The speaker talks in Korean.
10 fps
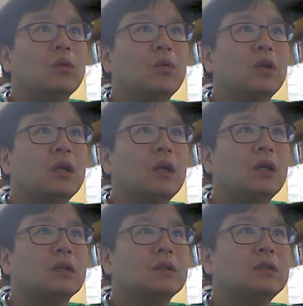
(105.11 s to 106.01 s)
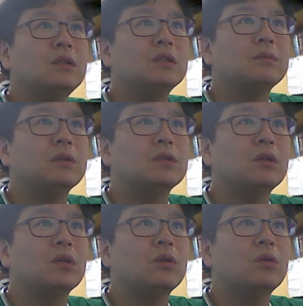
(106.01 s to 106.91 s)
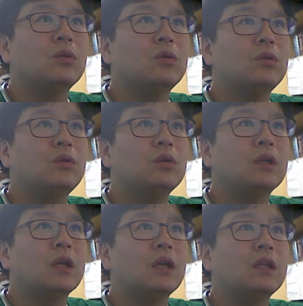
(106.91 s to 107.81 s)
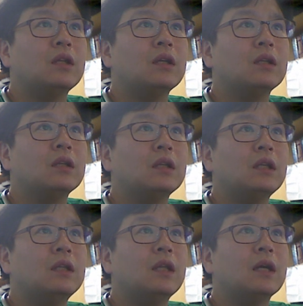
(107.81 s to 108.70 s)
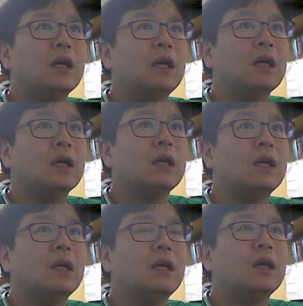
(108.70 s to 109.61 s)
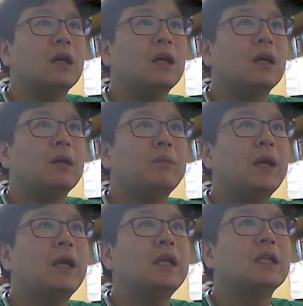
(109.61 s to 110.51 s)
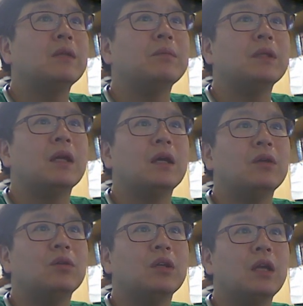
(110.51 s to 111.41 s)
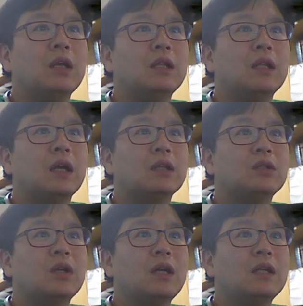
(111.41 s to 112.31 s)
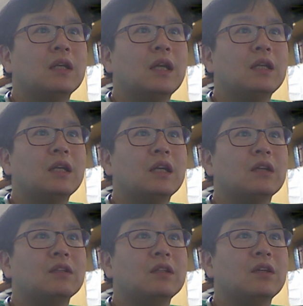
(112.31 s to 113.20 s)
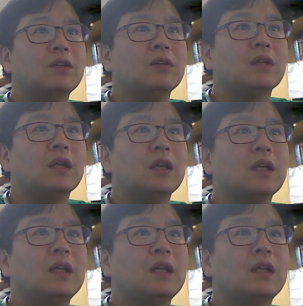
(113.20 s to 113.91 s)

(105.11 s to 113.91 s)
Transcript: 여기가 끊어지면서 이렇게 있는 인대가 어, 파열이 됩니다. 여기에 인대가 쬐까맣게 하나 있거든요. 이렇게.